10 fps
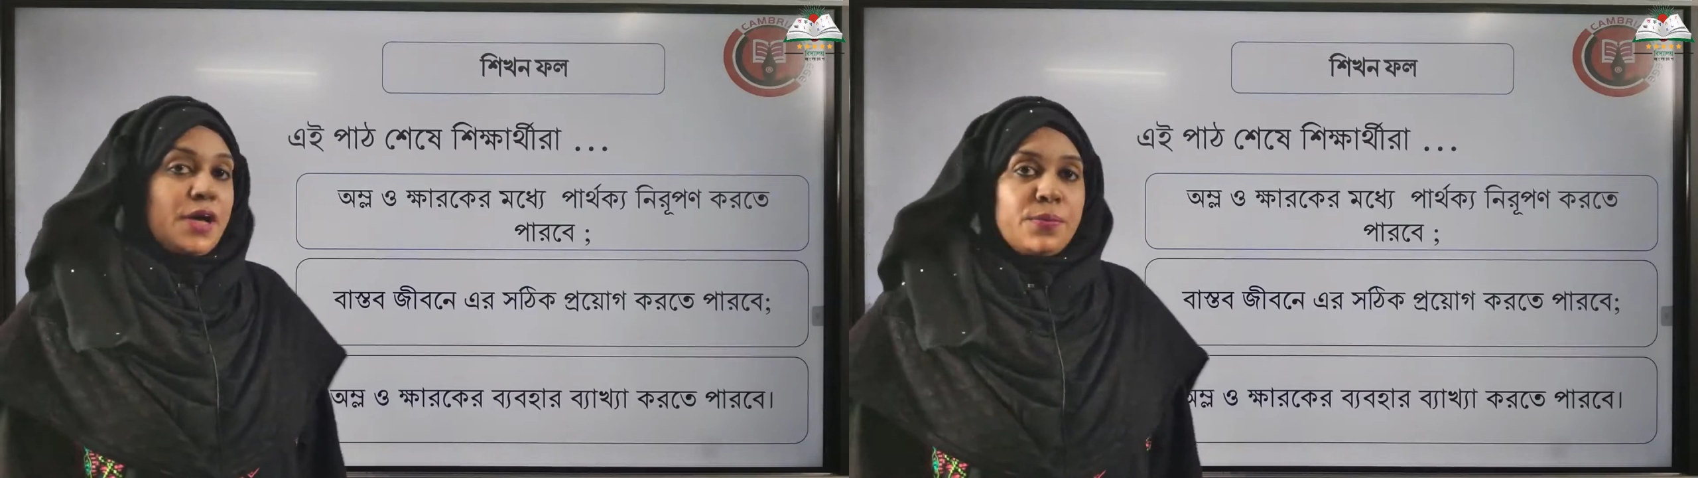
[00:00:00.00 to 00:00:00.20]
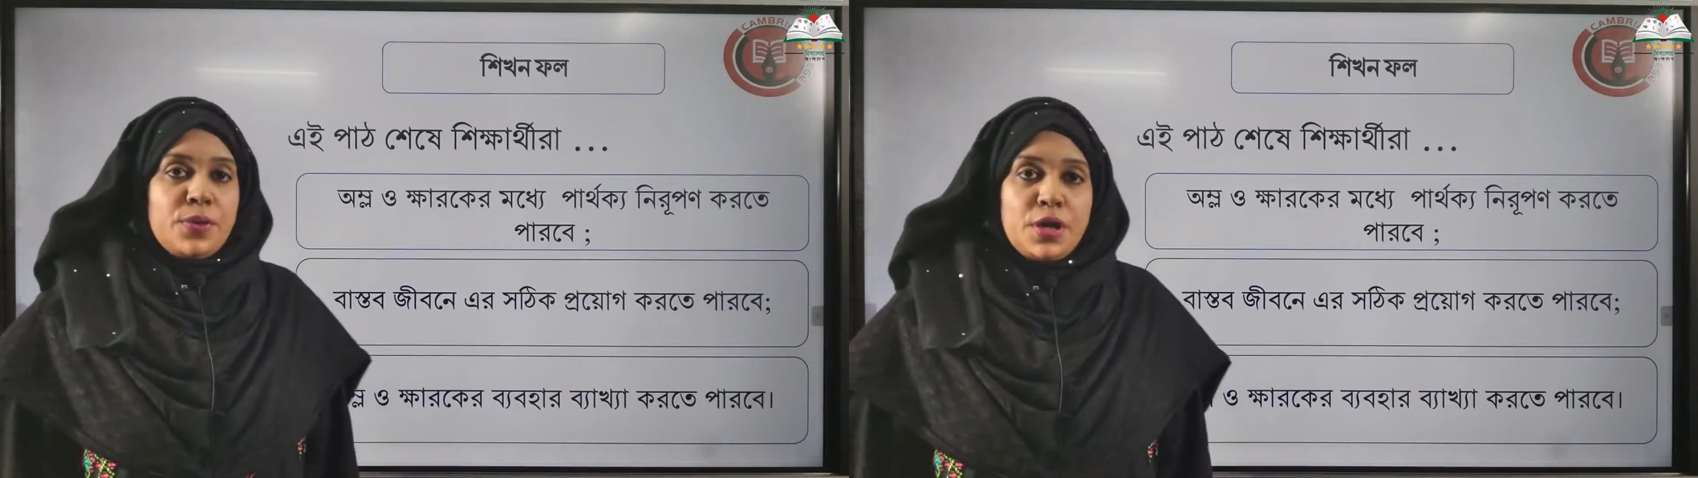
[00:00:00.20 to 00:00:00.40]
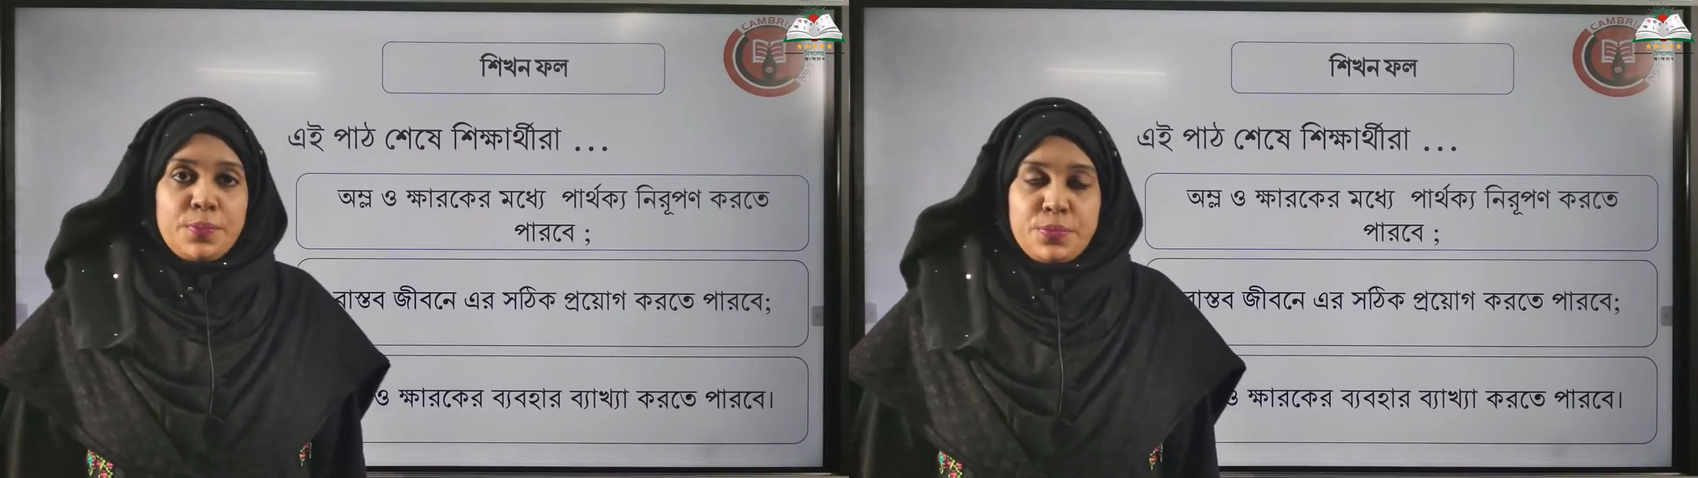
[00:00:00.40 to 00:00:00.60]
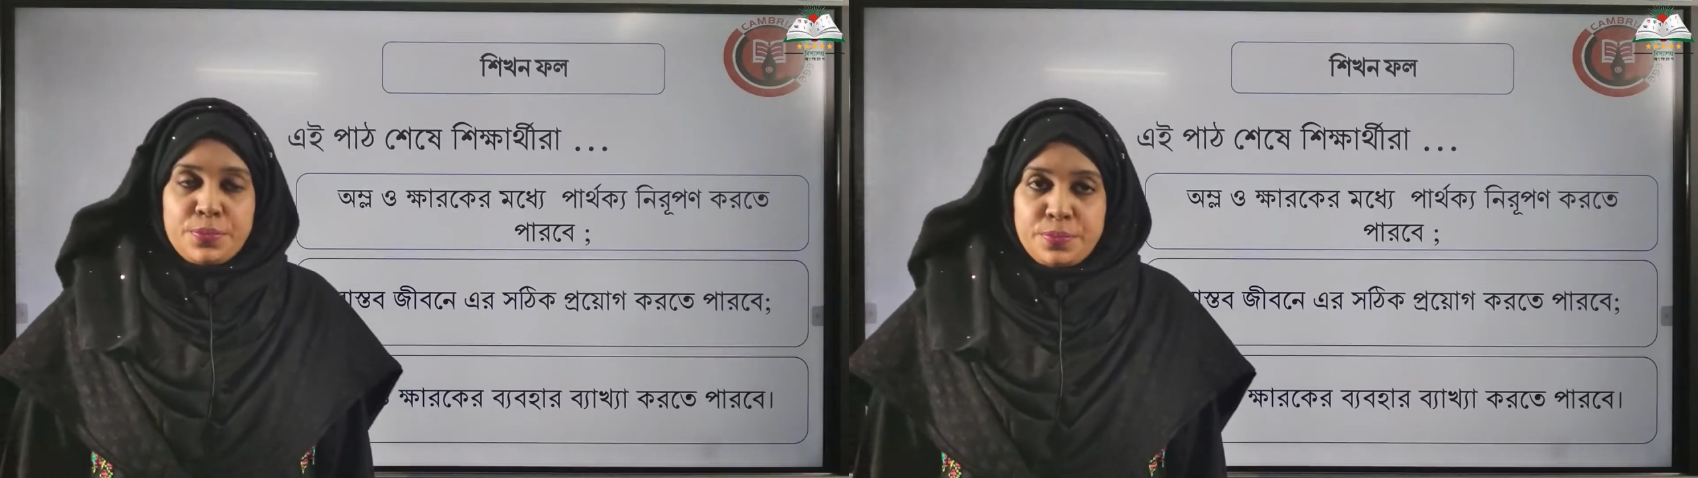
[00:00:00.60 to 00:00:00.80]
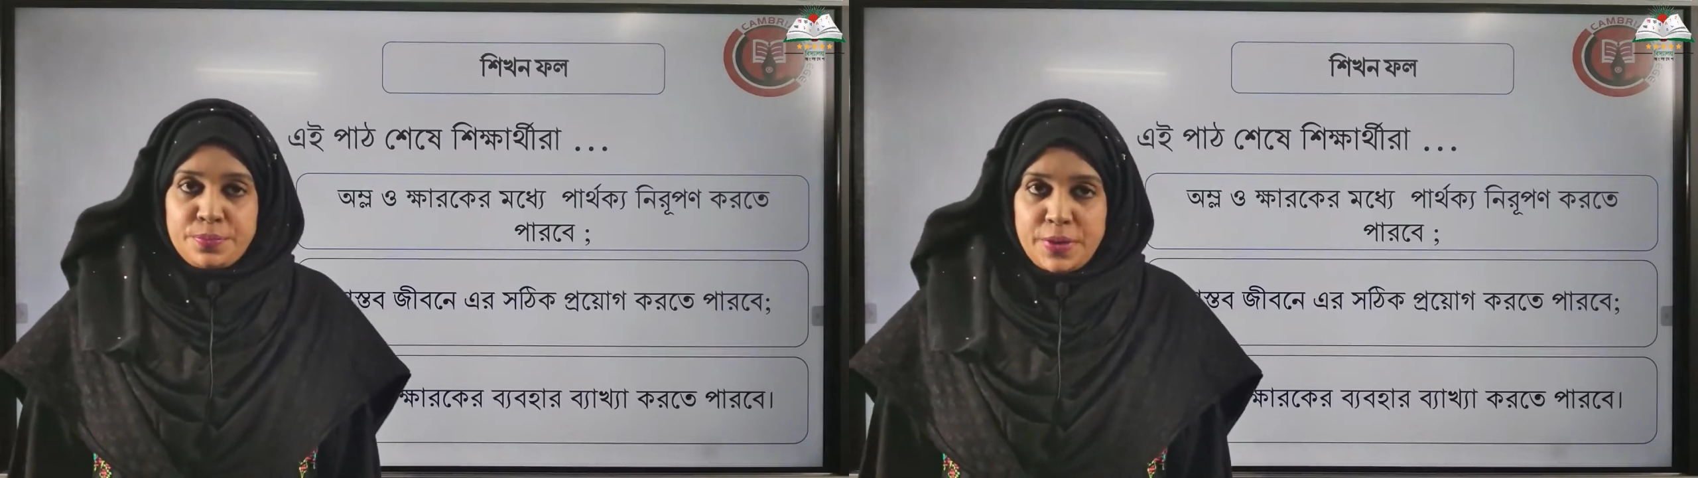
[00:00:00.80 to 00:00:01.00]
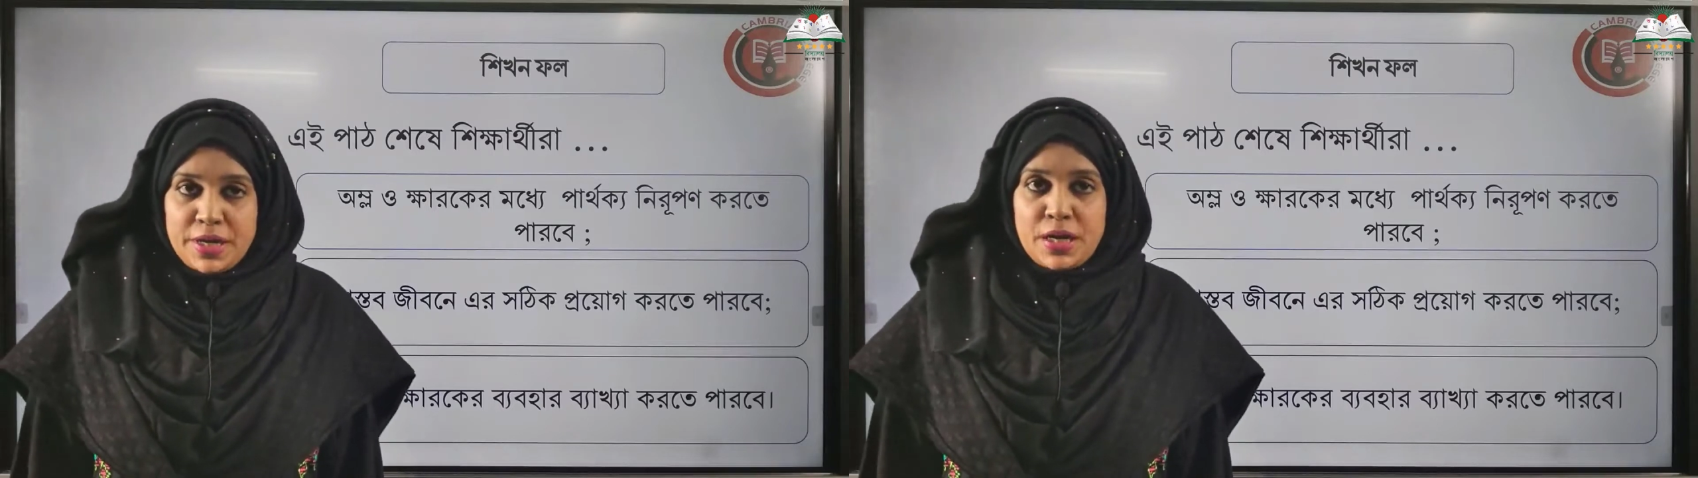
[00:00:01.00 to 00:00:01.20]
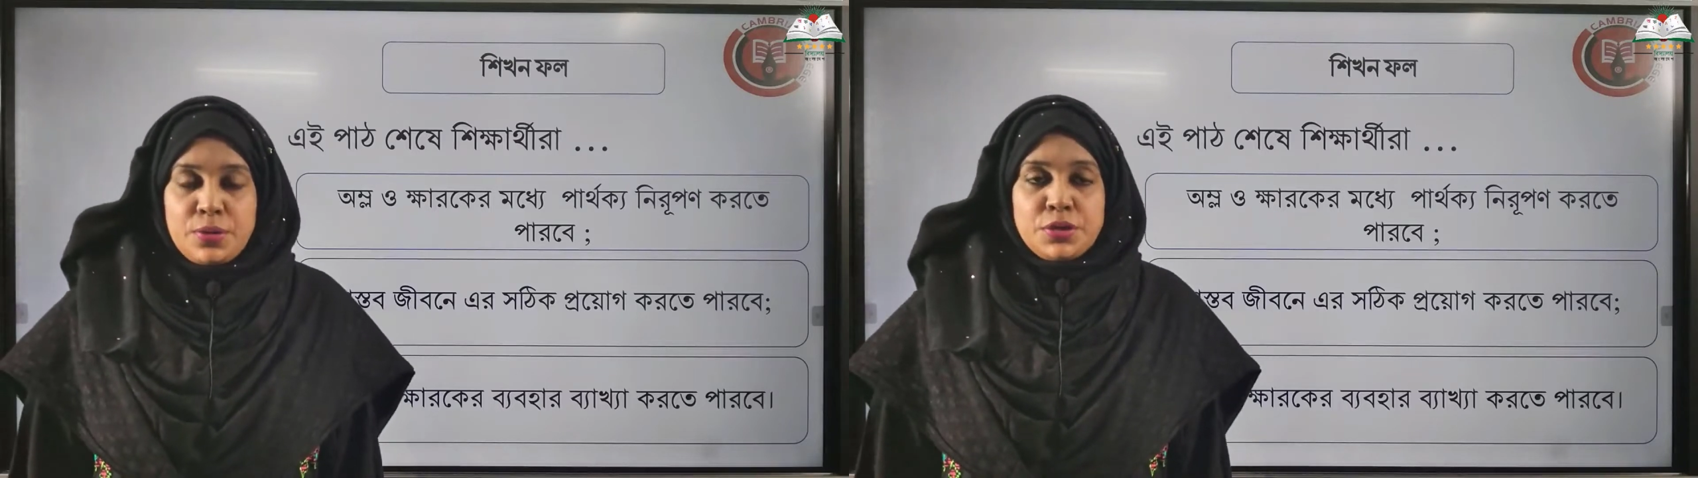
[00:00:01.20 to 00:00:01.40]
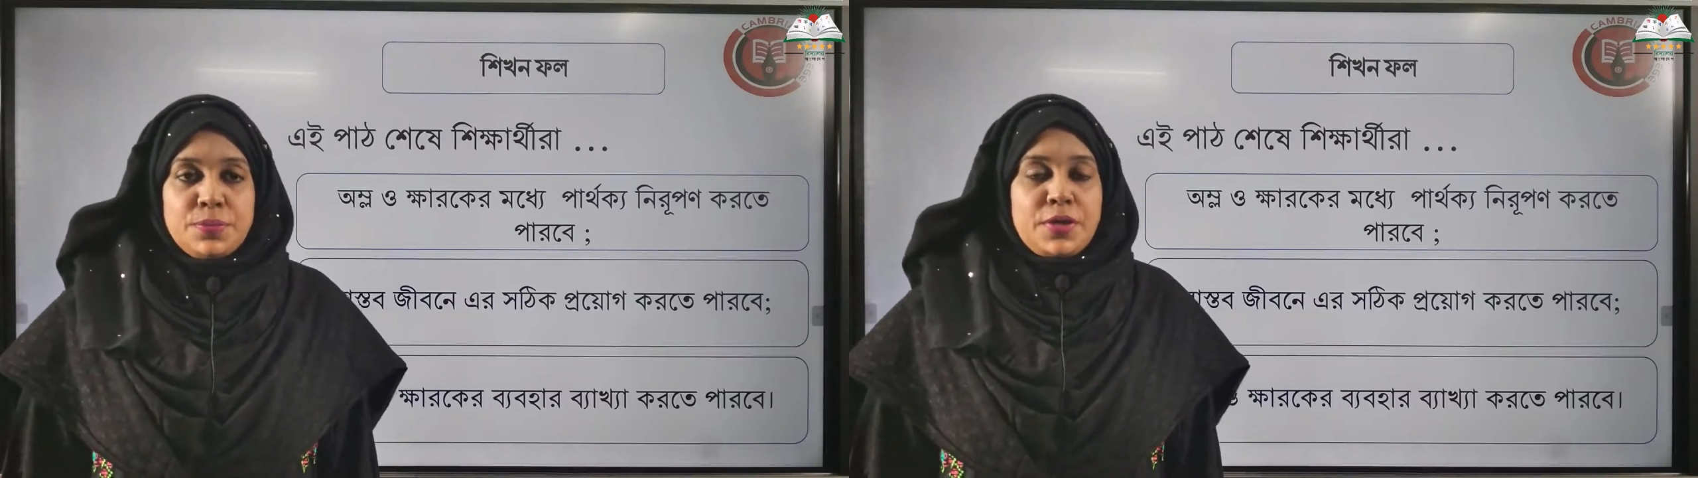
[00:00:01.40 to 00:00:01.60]
ব্যবহার ব্যাখ্যা
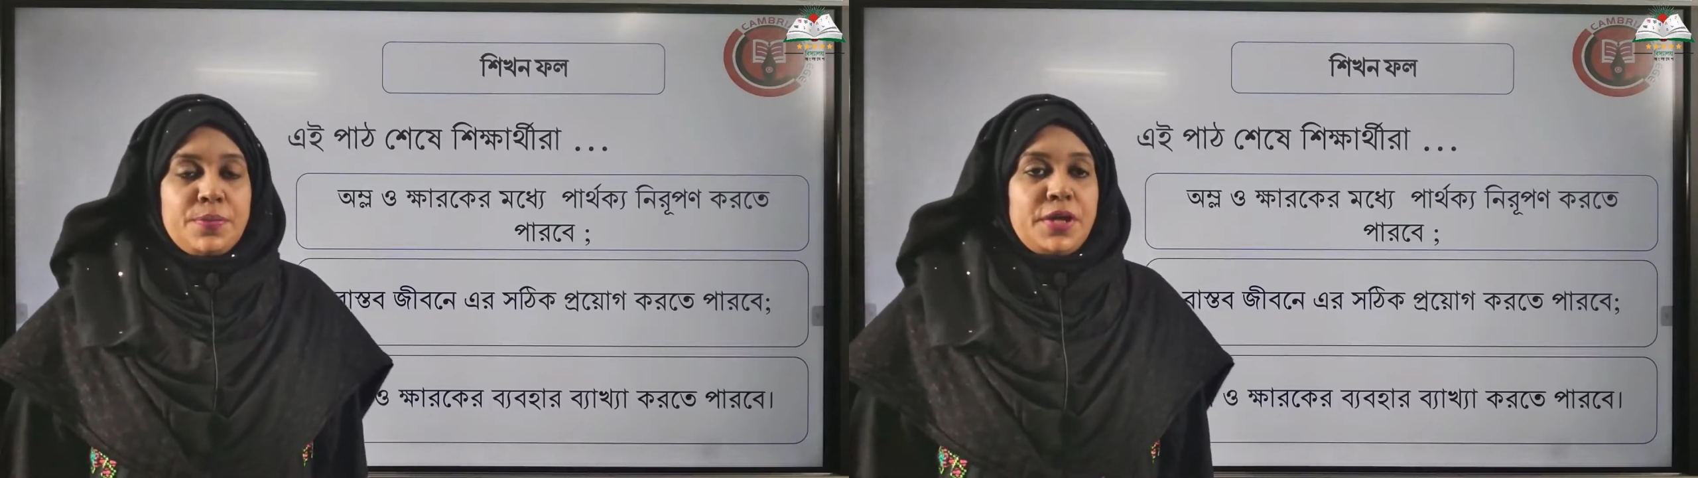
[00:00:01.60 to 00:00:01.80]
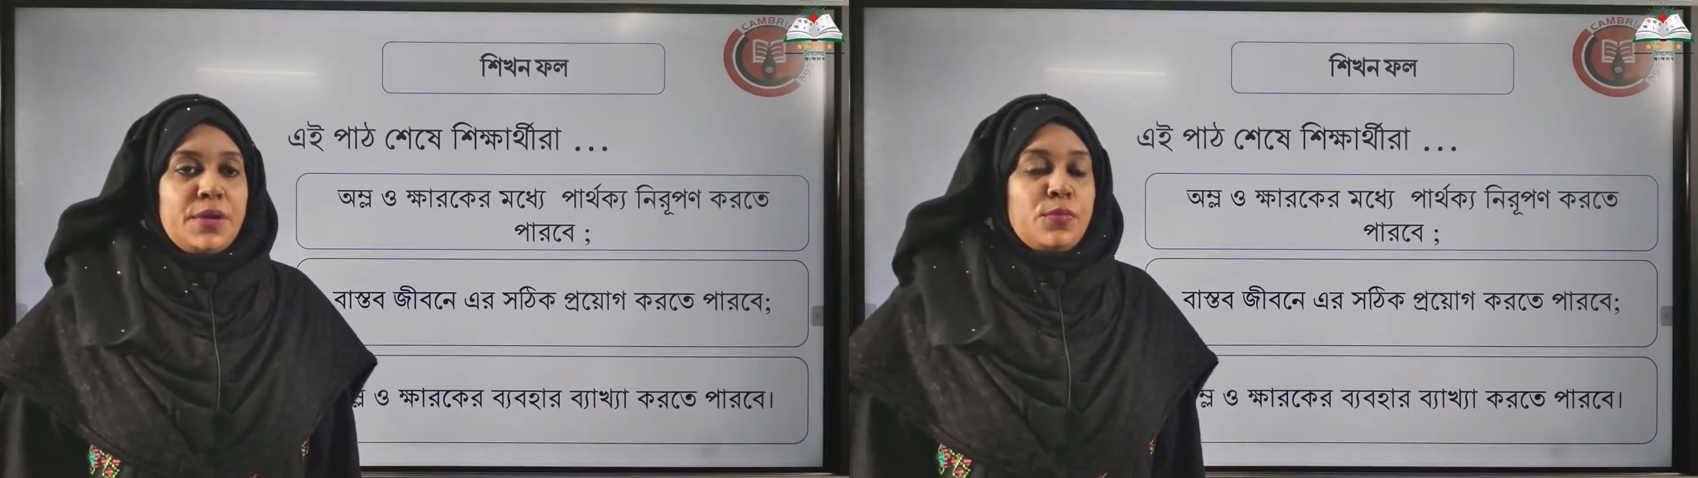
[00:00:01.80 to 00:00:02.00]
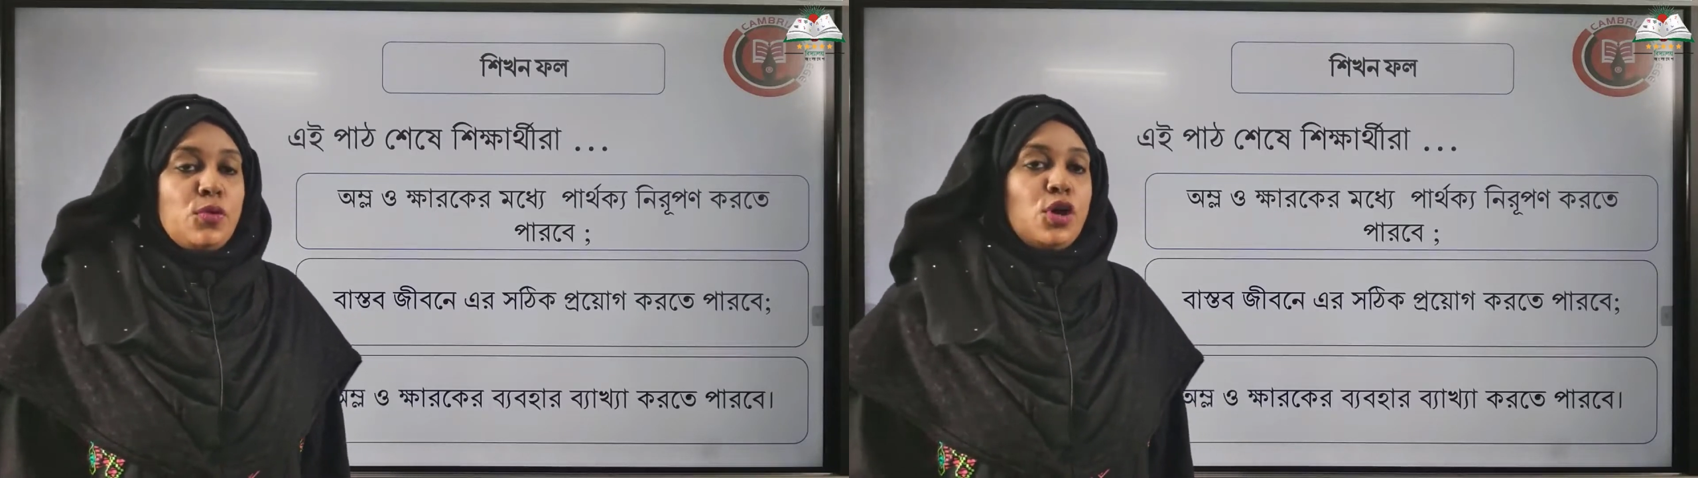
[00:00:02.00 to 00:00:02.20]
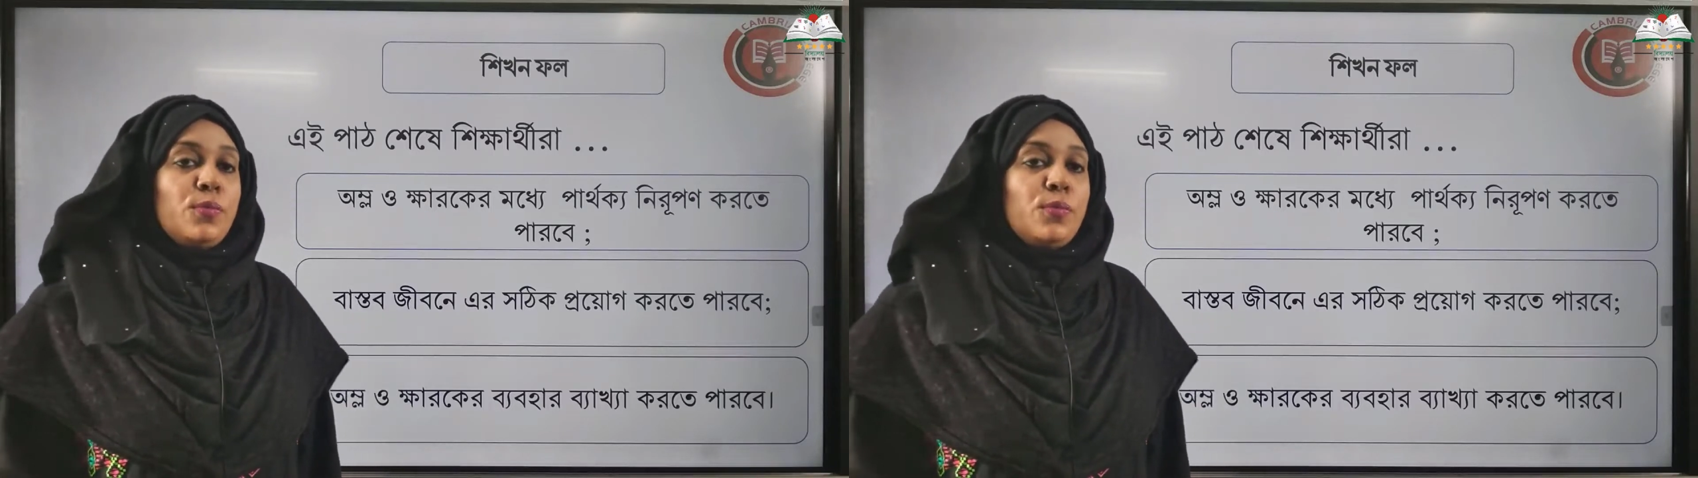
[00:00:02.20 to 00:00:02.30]
করতে পারবে এবং